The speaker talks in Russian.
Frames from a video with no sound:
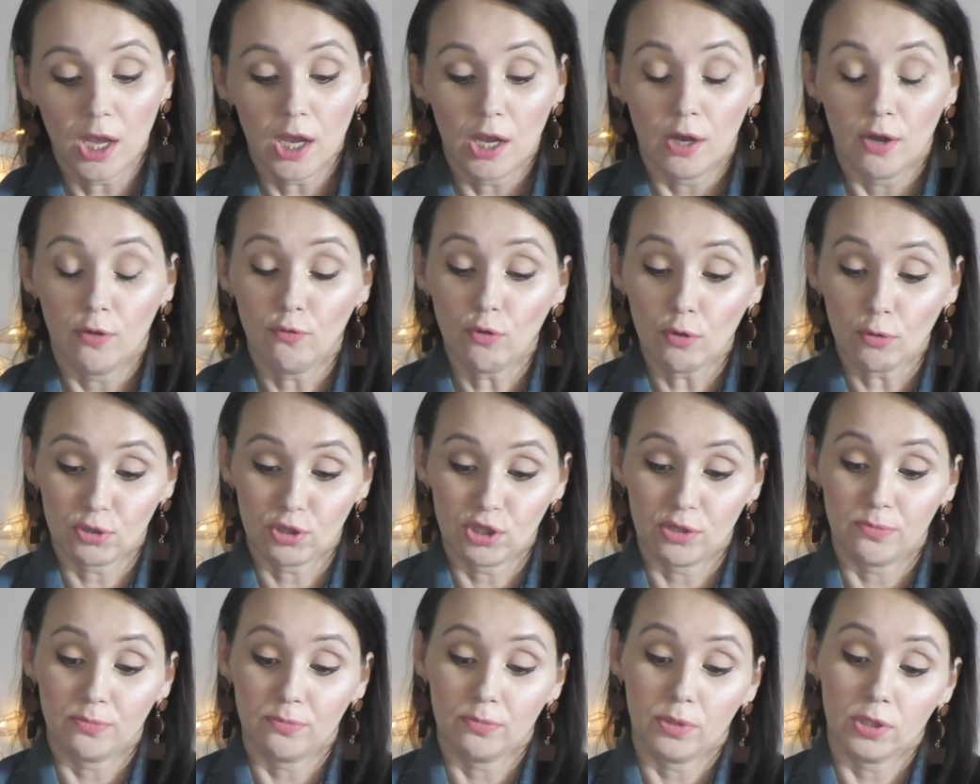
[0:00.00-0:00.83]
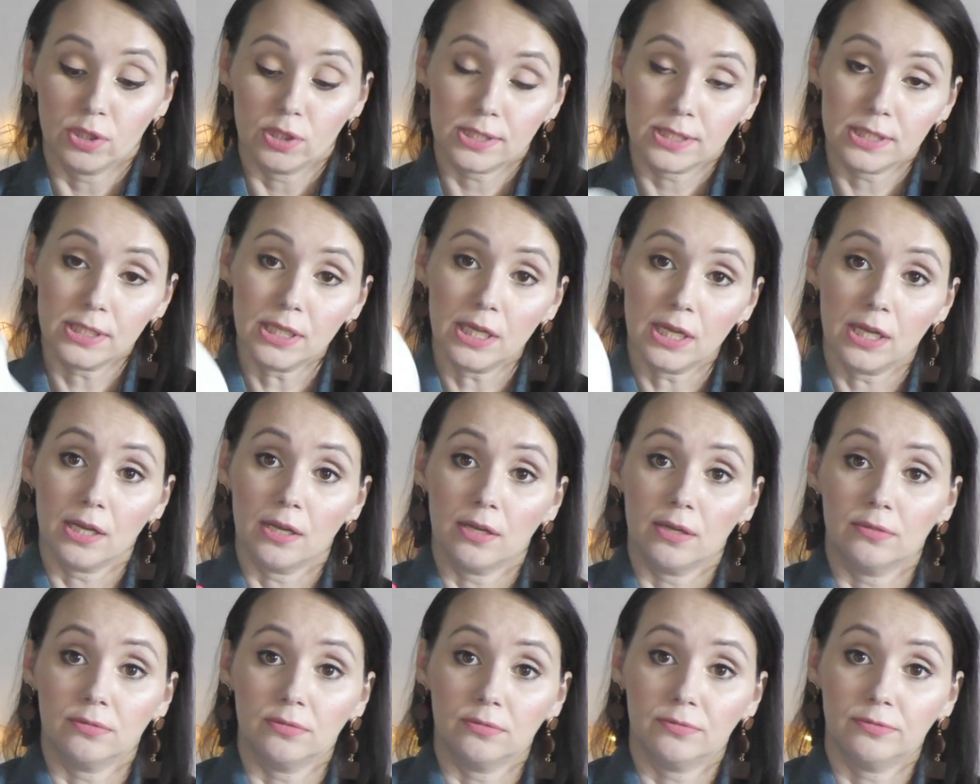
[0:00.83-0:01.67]
В общем,
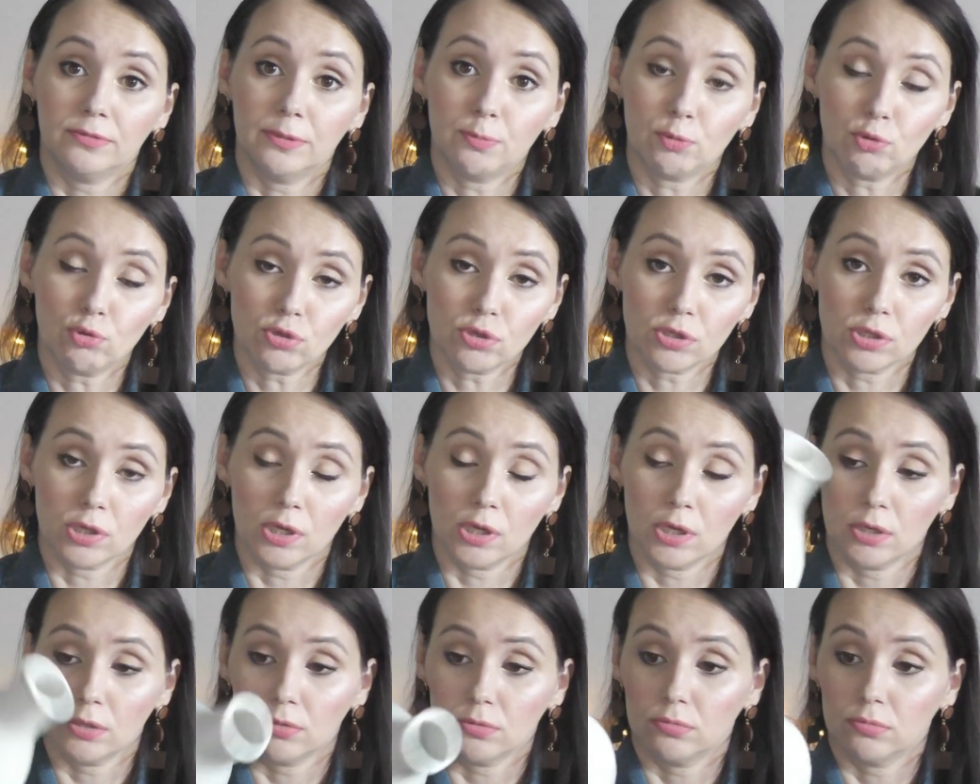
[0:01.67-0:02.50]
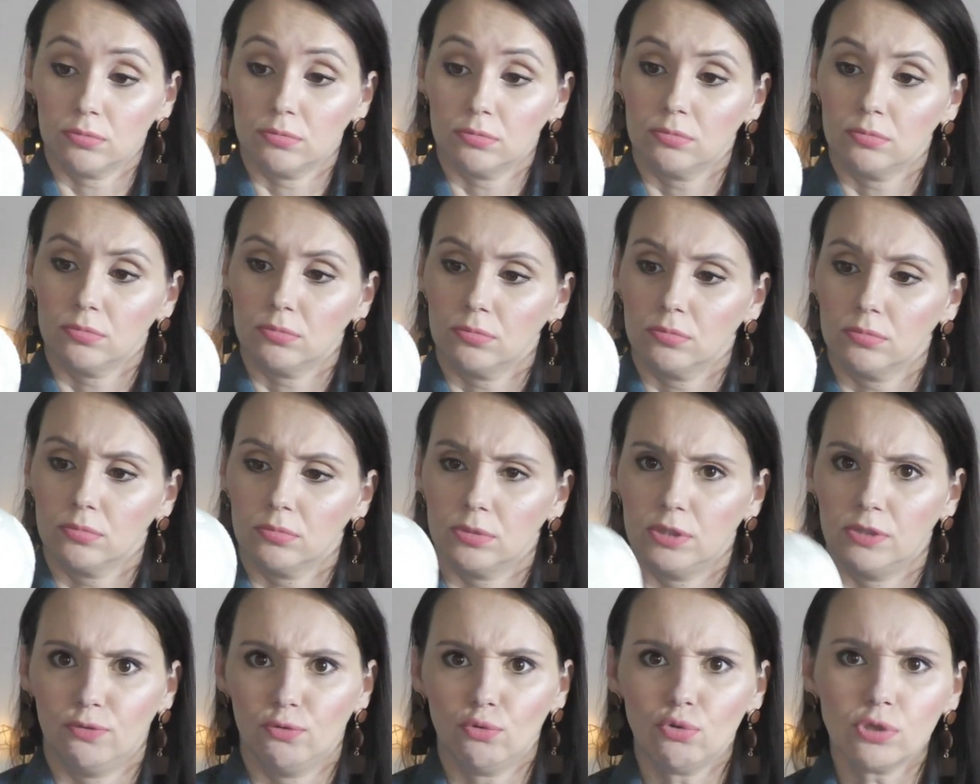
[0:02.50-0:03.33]
цена вопроса
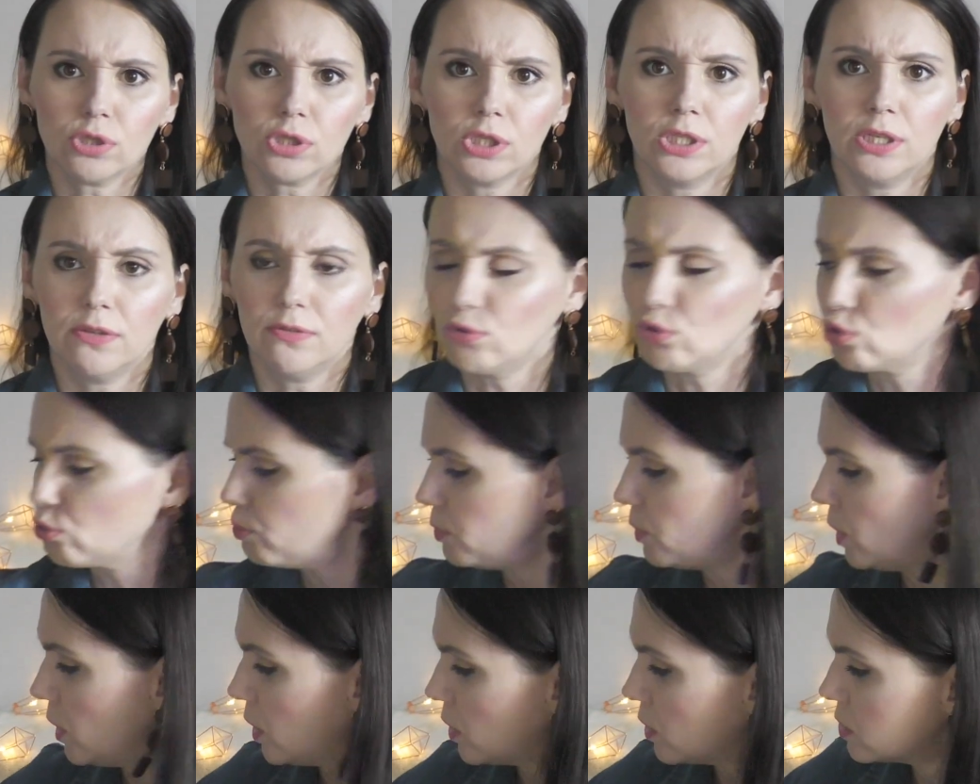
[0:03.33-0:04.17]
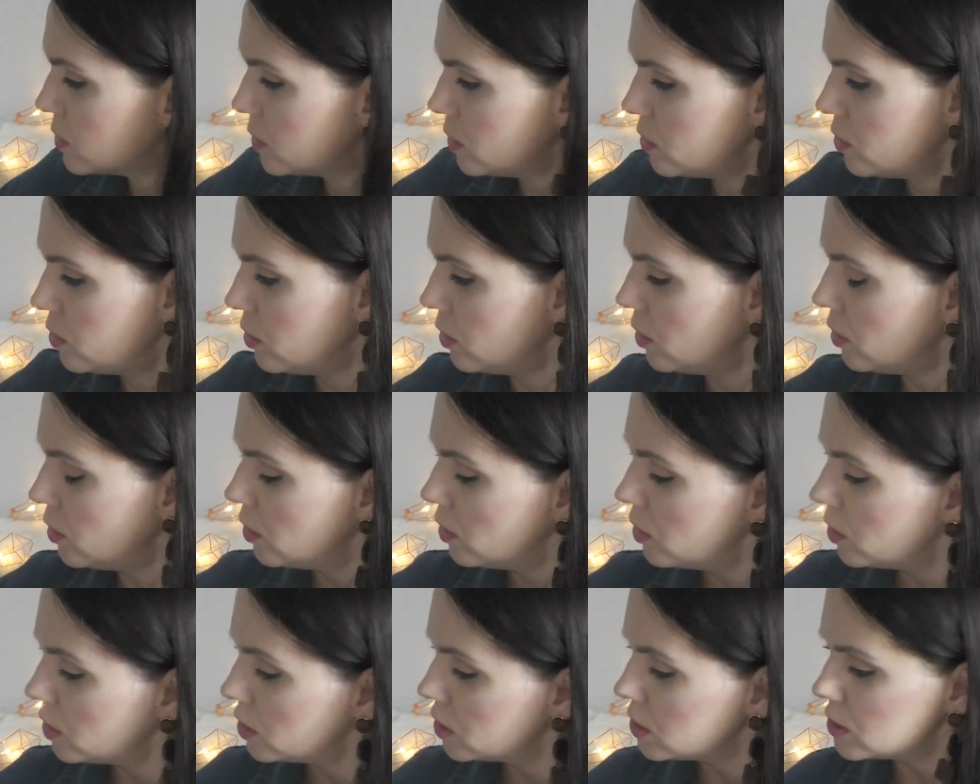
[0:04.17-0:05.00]
99 рублей. А, кстати,
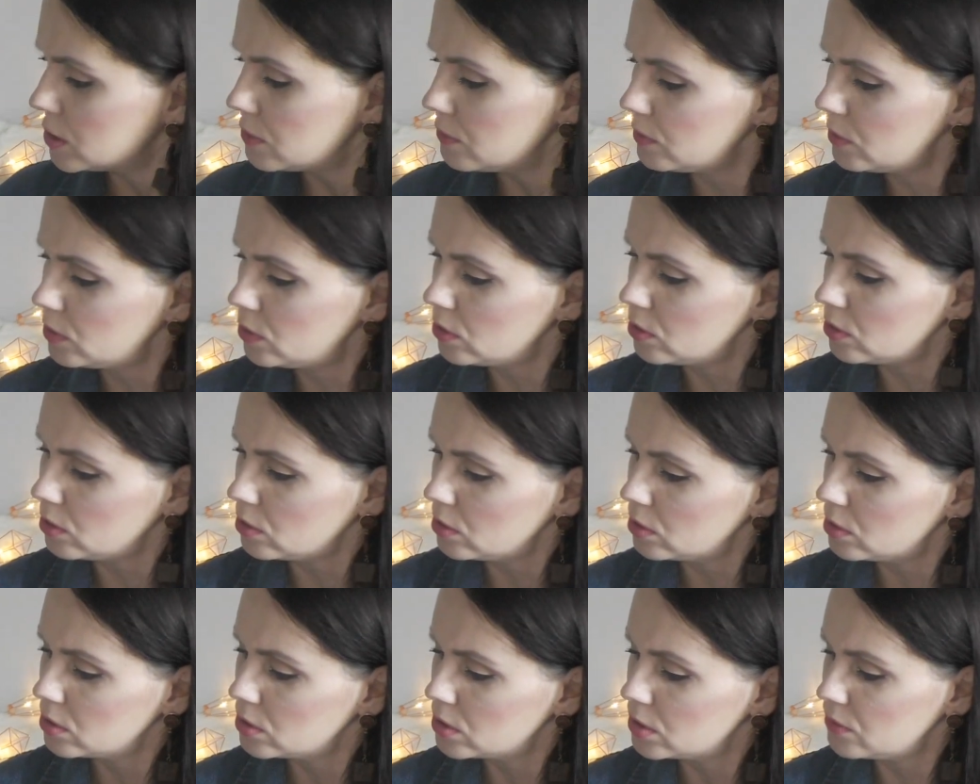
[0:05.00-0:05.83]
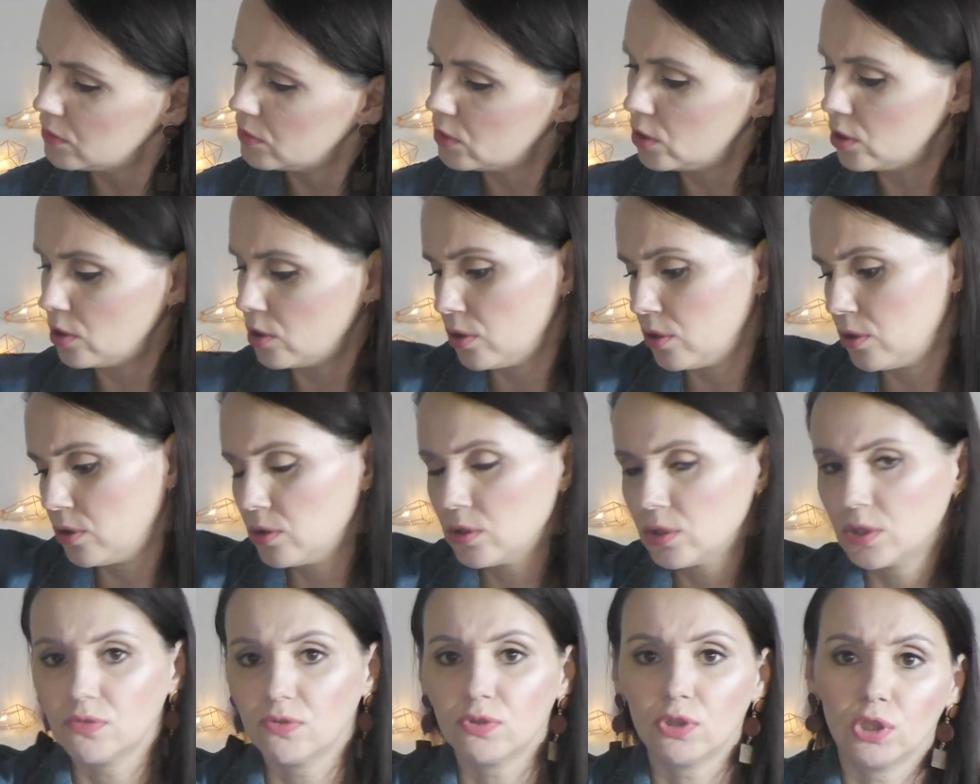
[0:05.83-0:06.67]
цветы, цветы
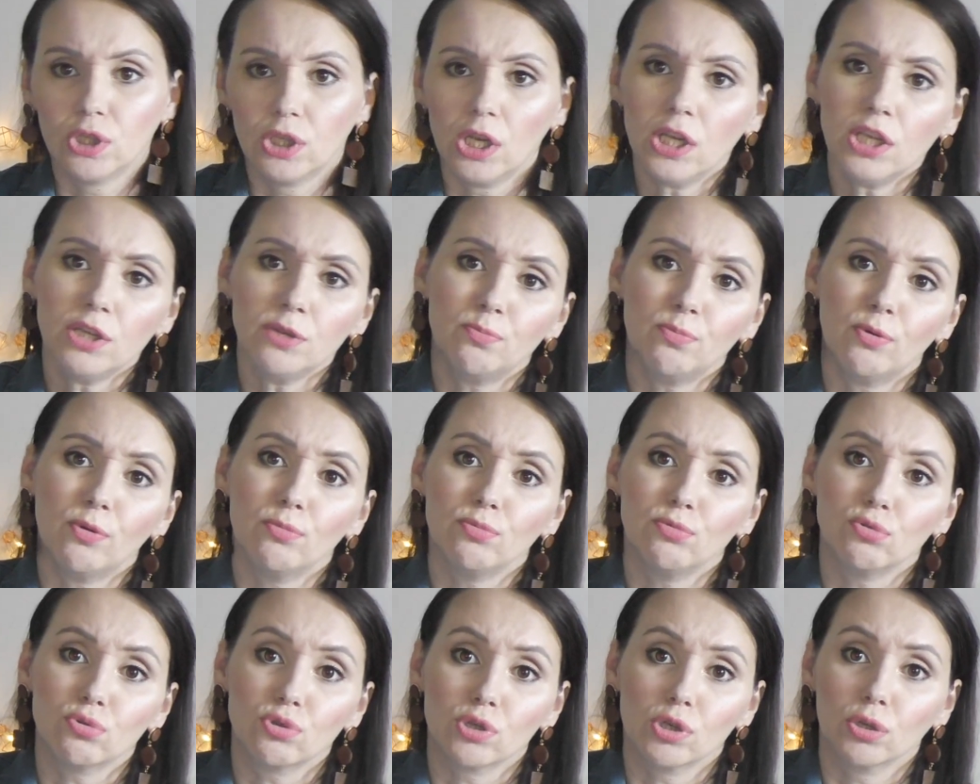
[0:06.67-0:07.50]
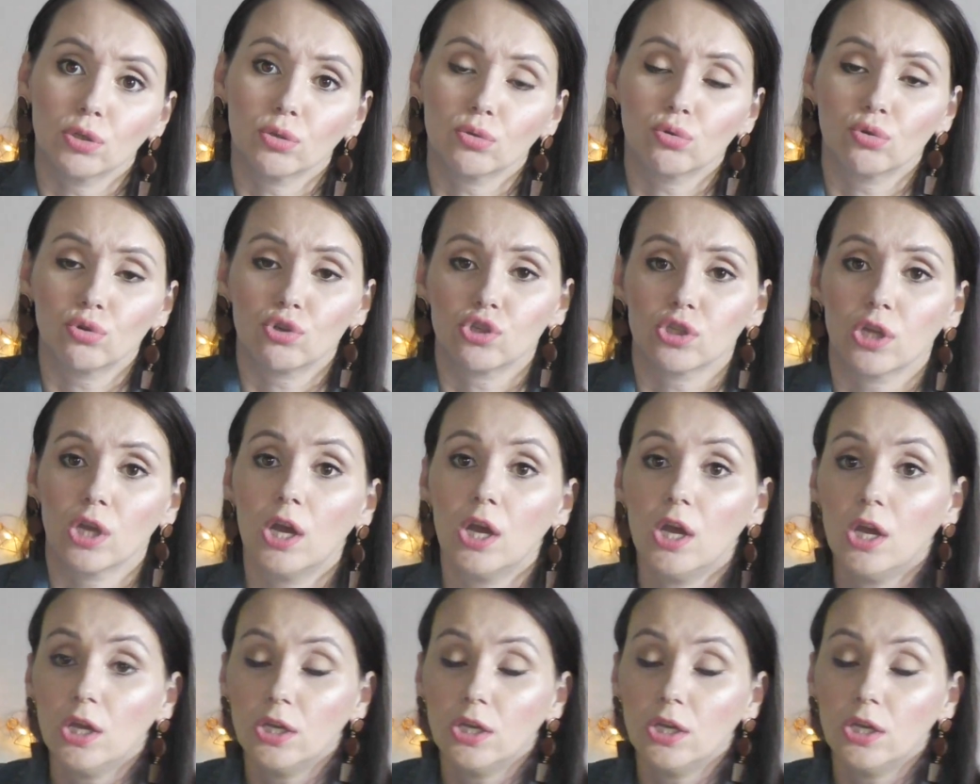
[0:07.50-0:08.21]
цветы. Я не помню цену точно.